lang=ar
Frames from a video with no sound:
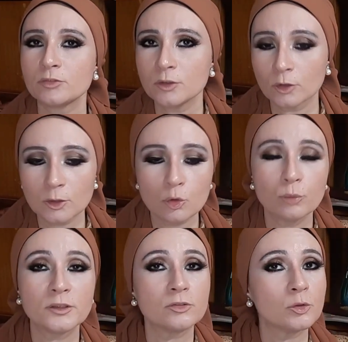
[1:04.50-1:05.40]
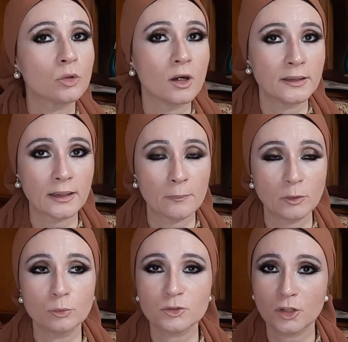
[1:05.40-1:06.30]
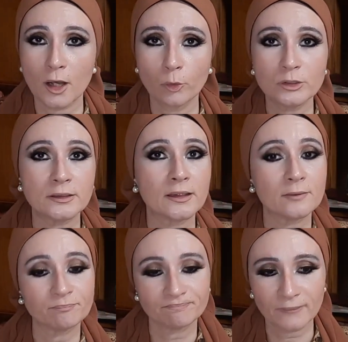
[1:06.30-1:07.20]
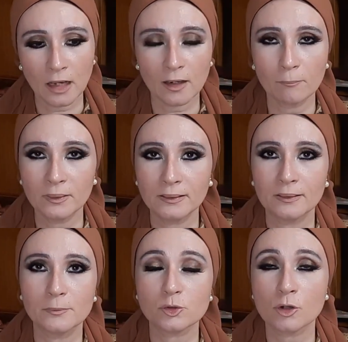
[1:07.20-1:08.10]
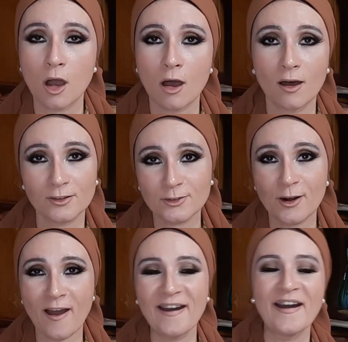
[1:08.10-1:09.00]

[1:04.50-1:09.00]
بتفيدوا غيركم وبتفيدوا القناه كمان وبتشجعوني ان انا اكمل بسرعه اسرع